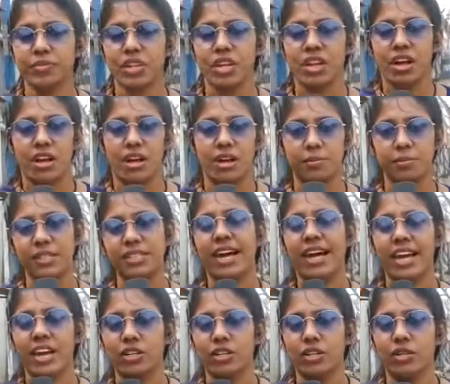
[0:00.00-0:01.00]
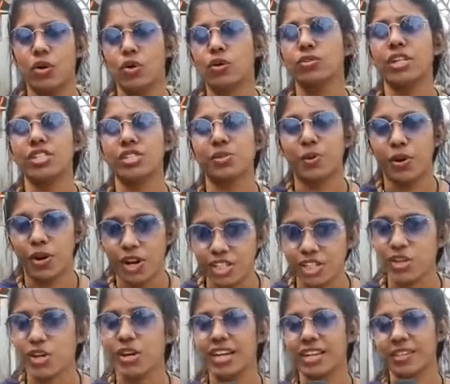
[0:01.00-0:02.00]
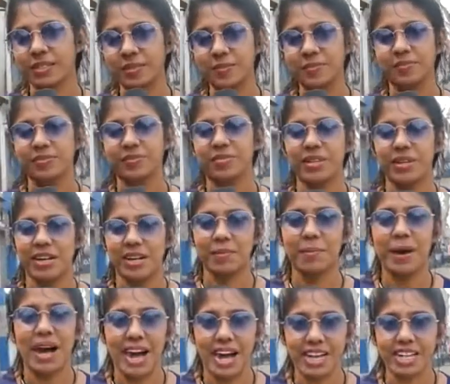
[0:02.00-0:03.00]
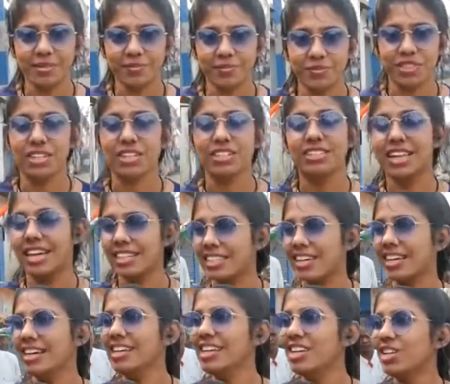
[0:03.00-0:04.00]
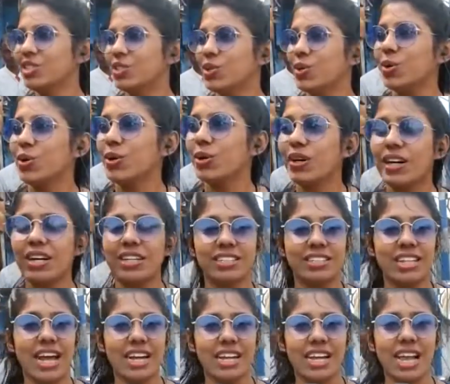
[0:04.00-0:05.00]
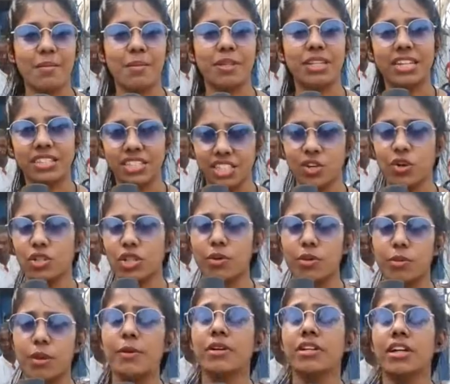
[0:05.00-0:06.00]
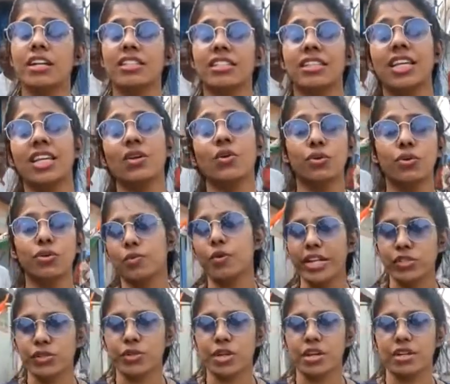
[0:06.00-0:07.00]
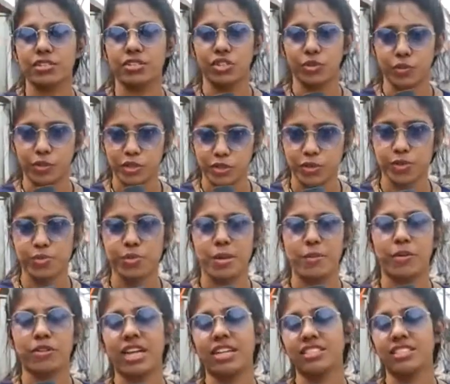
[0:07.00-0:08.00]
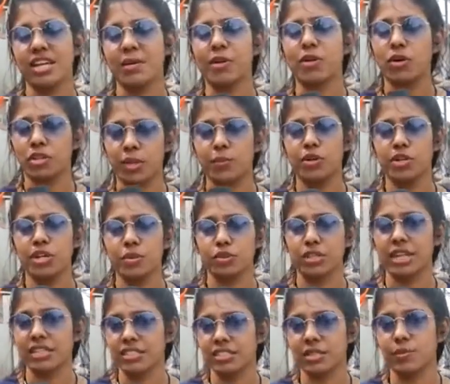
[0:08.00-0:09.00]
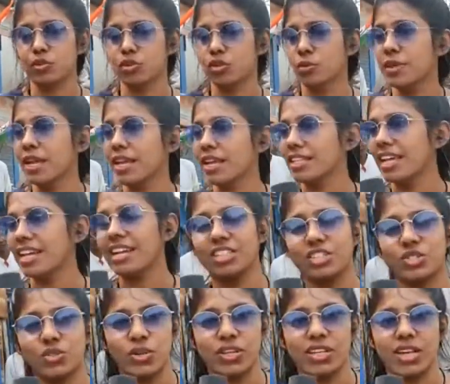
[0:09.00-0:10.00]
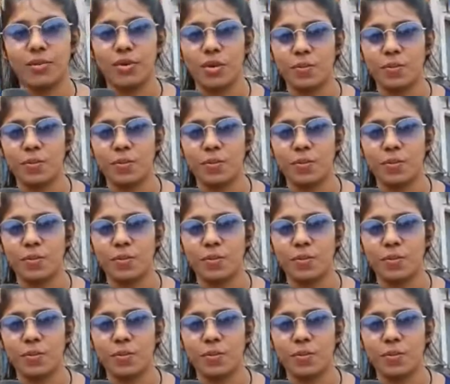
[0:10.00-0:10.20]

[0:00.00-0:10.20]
কোকন দাস মহাশয়ের ভাই দাদা তো তাকে আমরা তার সাথে কথা বলবো এবং তিনি অন্যতম একজন তৃণমূল কর্মী এবং তার সাথে আমরা কথা বলে নেবো তার সাথে প্রথমেই আগে তার কাছে চলে যাব আমরা